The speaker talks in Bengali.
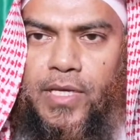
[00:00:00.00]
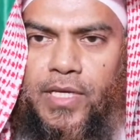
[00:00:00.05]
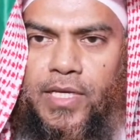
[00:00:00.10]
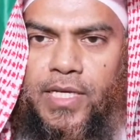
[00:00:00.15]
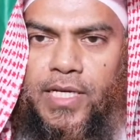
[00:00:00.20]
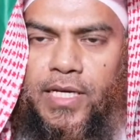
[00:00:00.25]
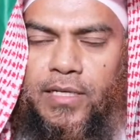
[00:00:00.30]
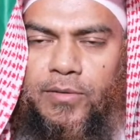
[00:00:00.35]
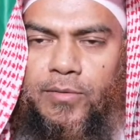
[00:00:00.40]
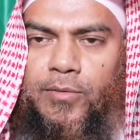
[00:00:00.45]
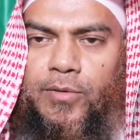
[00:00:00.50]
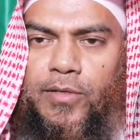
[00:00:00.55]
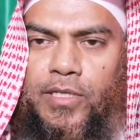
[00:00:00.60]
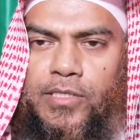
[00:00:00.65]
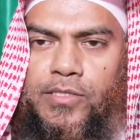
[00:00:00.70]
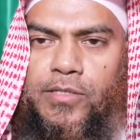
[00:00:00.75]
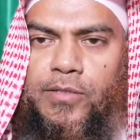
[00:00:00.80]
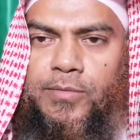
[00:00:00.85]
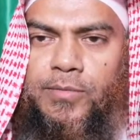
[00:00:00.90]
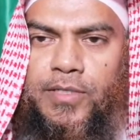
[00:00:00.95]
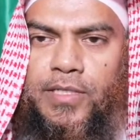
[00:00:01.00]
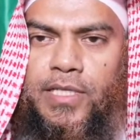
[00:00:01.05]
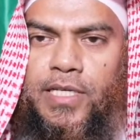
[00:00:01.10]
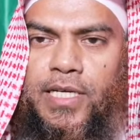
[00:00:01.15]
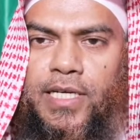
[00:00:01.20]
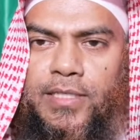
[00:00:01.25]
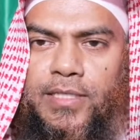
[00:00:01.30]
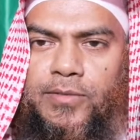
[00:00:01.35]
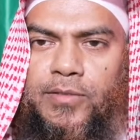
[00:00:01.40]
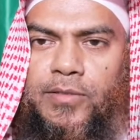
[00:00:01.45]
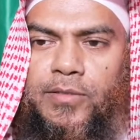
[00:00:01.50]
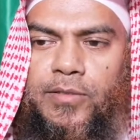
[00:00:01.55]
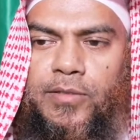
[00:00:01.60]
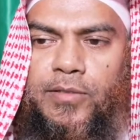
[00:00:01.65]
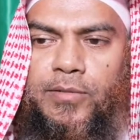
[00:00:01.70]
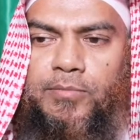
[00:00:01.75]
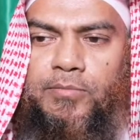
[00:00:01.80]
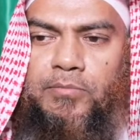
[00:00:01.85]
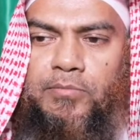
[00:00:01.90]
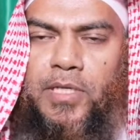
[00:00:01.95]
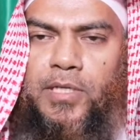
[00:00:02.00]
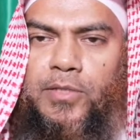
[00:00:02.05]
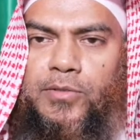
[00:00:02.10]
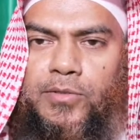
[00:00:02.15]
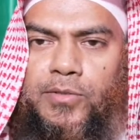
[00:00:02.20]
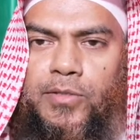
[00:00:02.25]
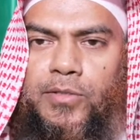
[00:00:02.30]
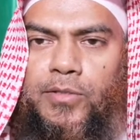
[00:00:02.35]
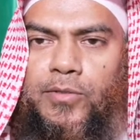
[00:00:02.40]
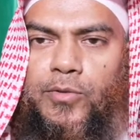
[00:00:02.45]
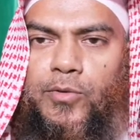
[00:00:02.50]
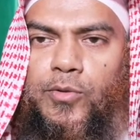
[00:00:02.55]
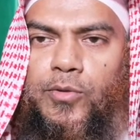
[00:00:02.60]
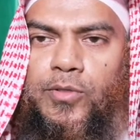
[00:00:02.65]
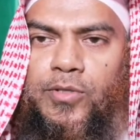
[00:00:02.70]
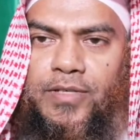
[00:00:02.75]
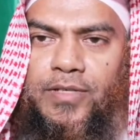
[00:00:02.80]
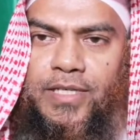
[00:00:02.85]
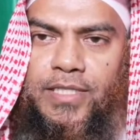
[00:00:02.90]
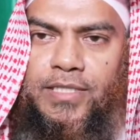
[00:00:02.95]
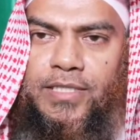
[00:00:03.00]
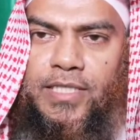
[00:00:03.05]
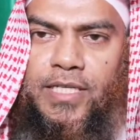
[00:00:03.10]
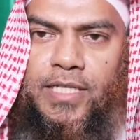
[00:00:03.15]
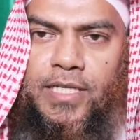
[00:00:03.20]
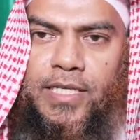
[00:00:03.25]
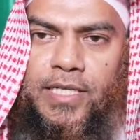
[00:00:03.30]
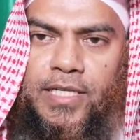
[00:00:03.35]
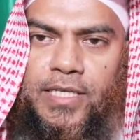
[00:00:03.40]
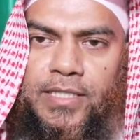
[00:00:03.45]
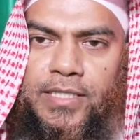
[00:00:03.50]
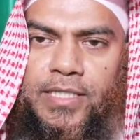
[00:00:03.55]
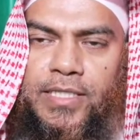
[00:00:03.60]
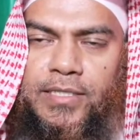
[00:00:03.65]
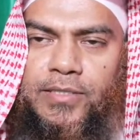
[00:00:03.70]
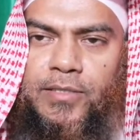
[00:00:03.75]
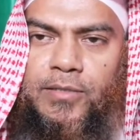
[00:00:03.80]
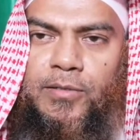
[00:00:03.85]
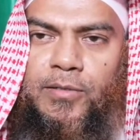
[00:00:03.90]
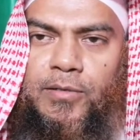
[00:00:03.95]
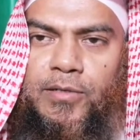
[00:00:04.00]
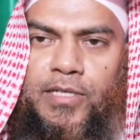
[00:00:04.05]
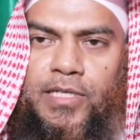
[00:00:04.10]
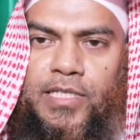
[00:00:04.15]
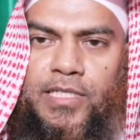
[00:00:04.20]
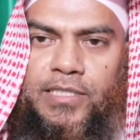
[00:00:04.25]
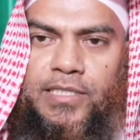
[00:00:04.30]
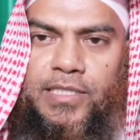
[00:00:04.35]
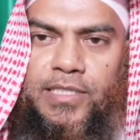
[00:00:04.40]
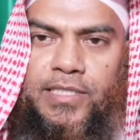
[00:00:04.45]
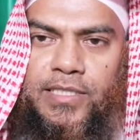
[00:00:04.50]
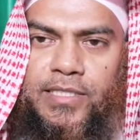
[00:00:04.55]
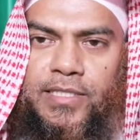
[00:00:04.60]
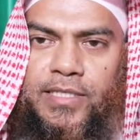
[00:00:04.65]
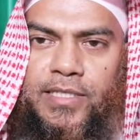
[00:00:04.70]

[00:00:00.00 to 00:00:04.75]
কারণ অনেক সময় একজন মানুষ যখন রুগ্ন হয়ে যায় সে যখন নিজের